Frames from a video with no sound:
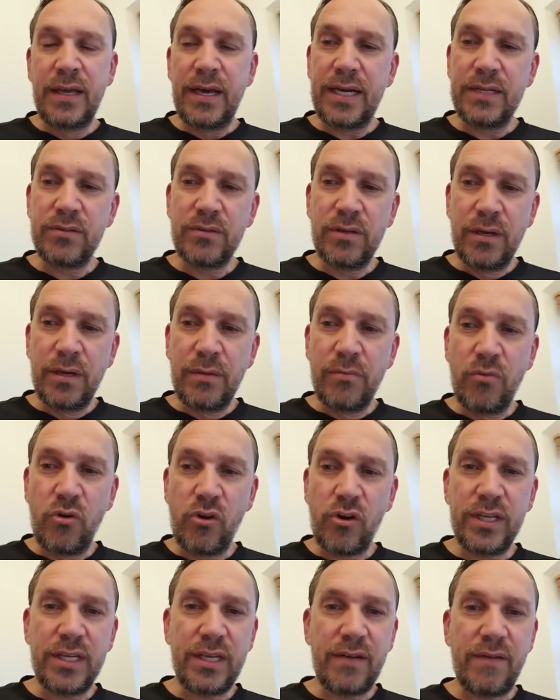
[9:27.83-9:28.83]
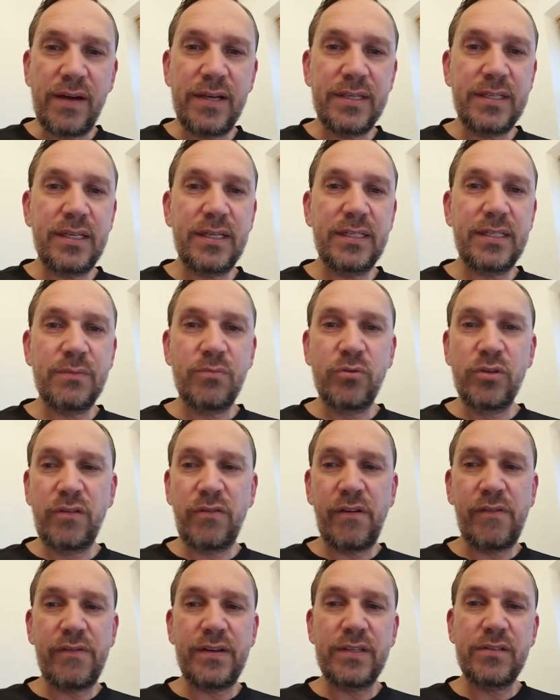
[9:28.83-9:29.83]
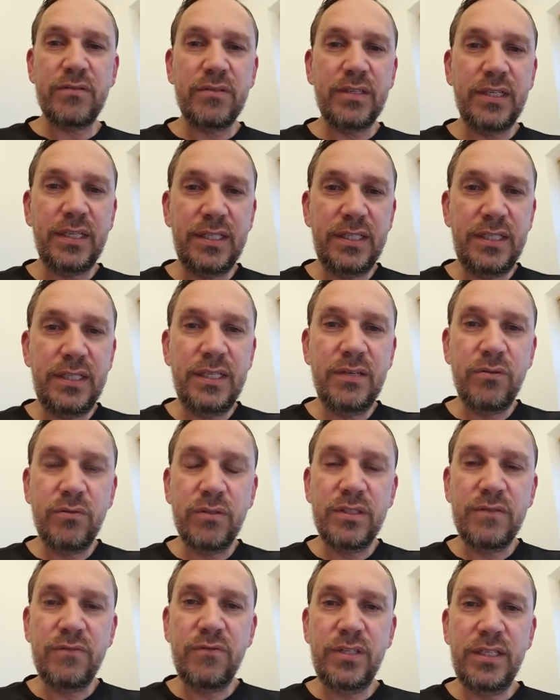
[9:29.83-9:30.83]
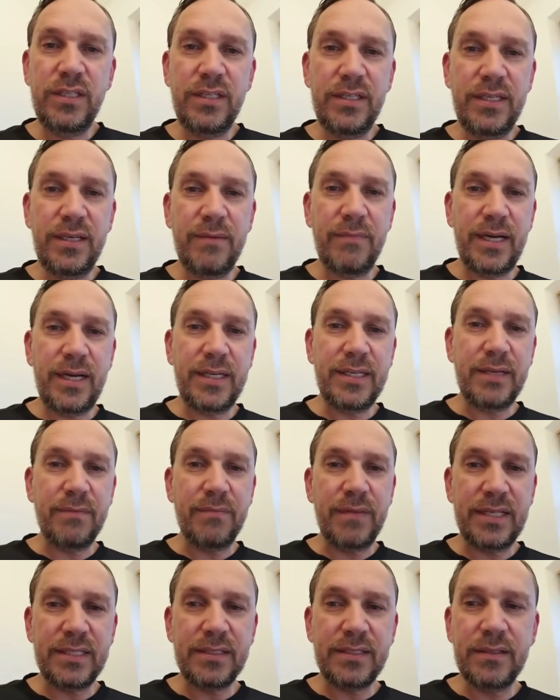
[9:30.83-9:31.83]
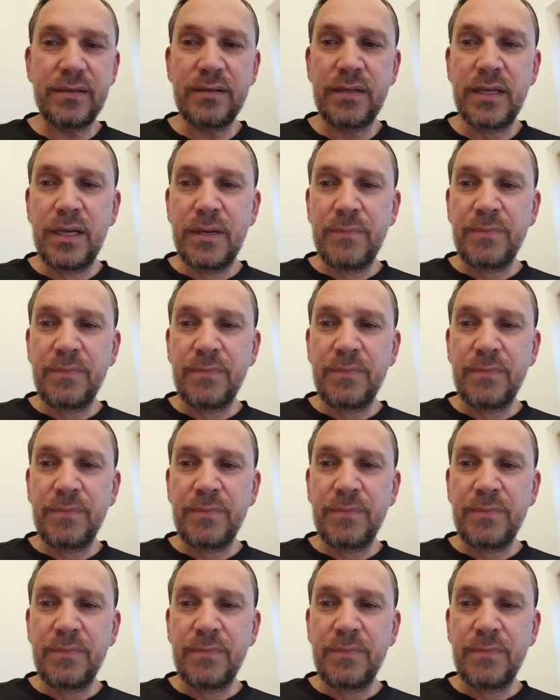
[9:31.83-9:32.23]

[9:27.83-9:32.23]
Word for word: Also möglicherweise hat das Bundesverfassungsgericht hier uns für die Thematik Masken